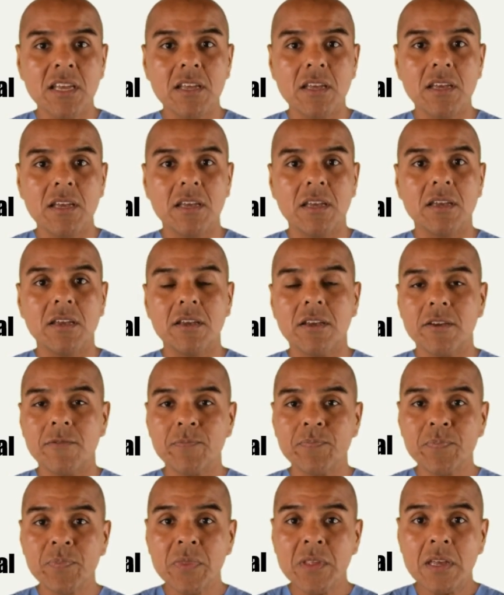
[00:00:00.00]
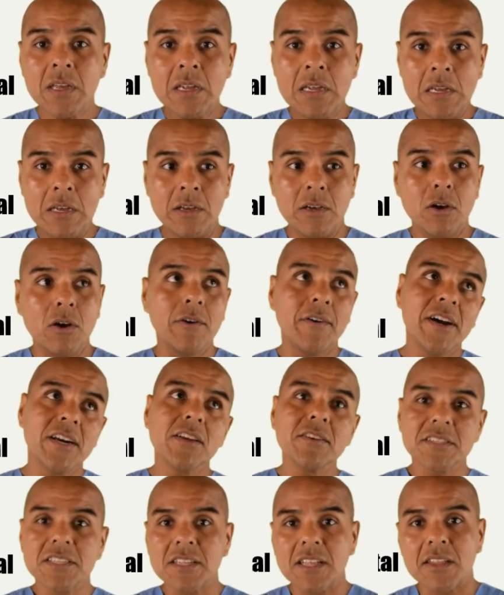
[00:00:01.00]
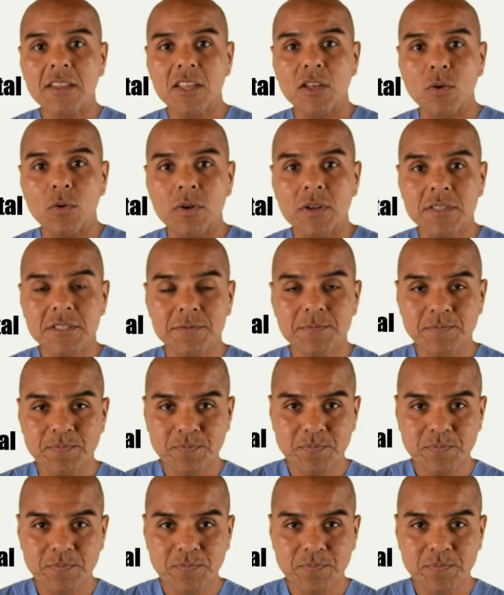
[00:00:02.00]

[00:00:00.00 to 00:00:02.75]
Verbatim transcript: eh, ovarios y testículos.